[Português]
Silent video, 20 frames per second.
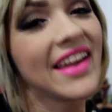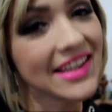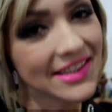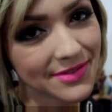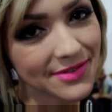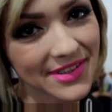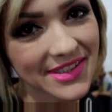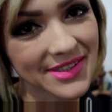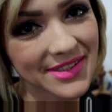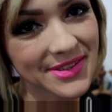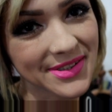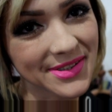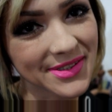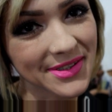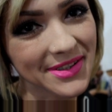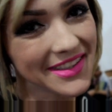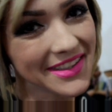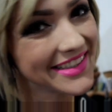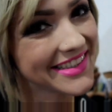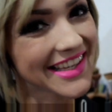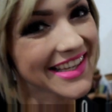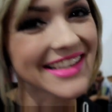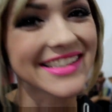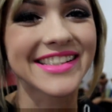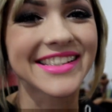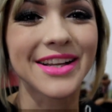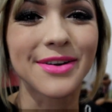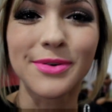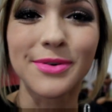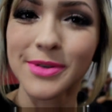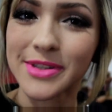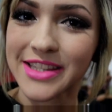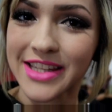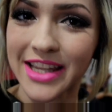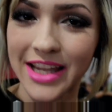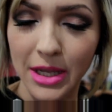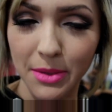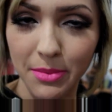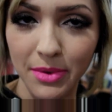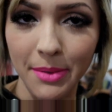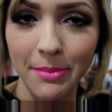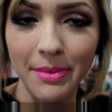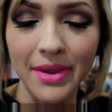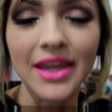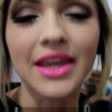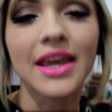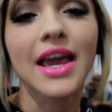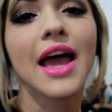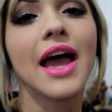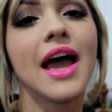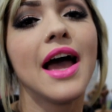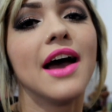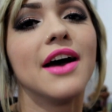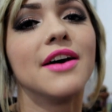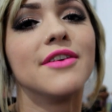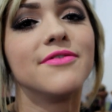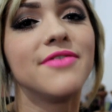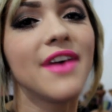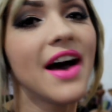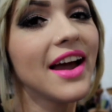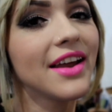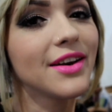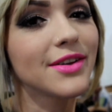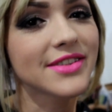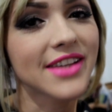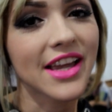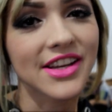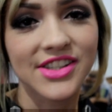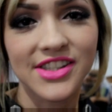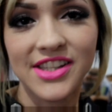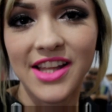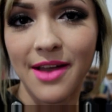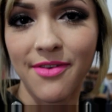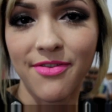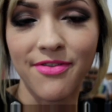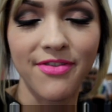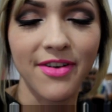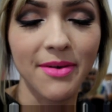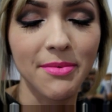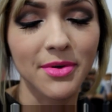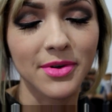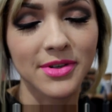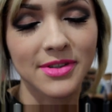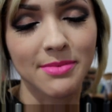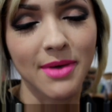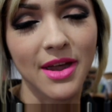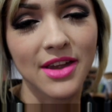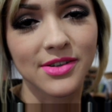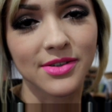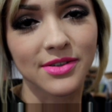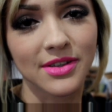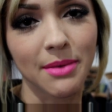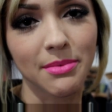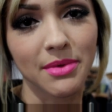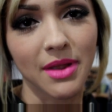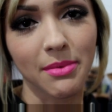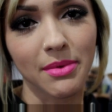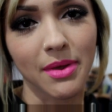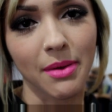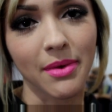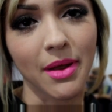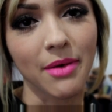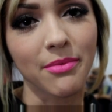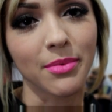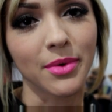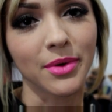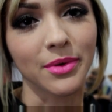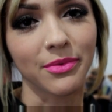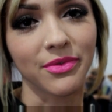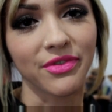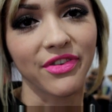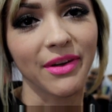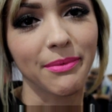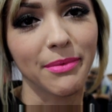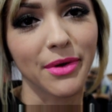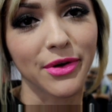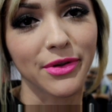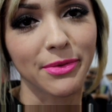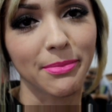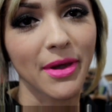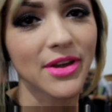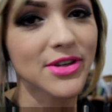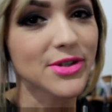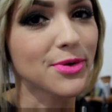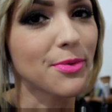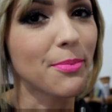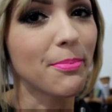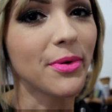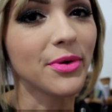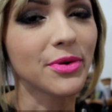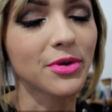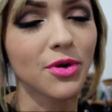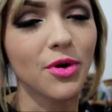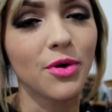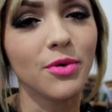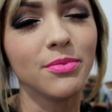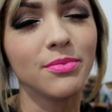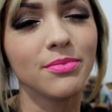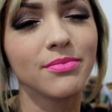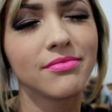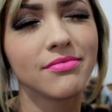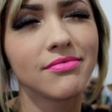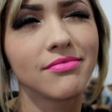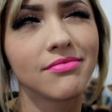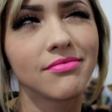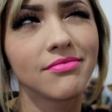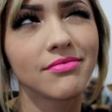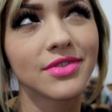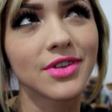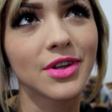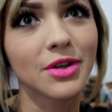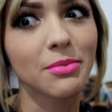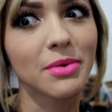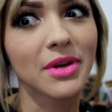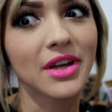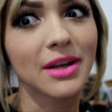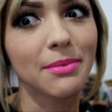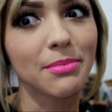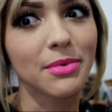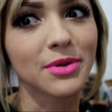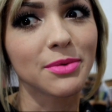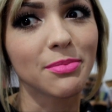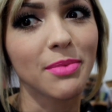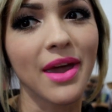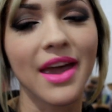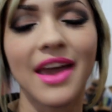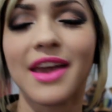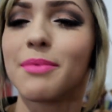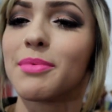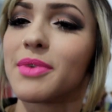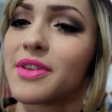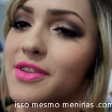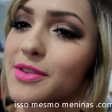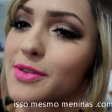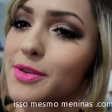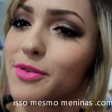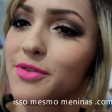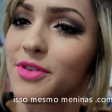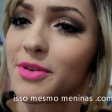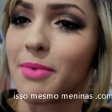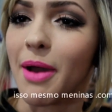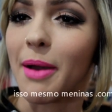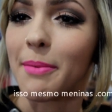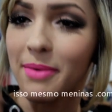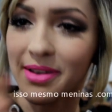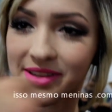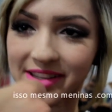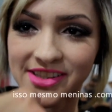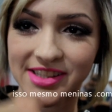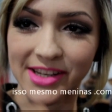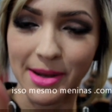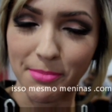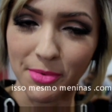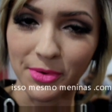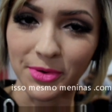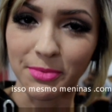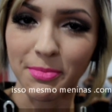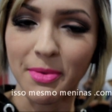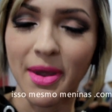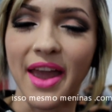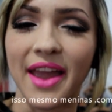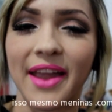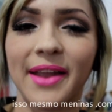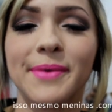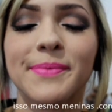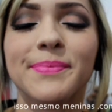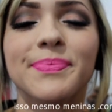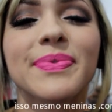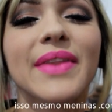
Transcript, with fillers: E se você gostou, não esquece de dar um gostei aqui pra mim. Vai no site da Femme Cosmético, www.femecosmético.com Se eu não me engano é .br, preciso confirmar, mas acho que é .br.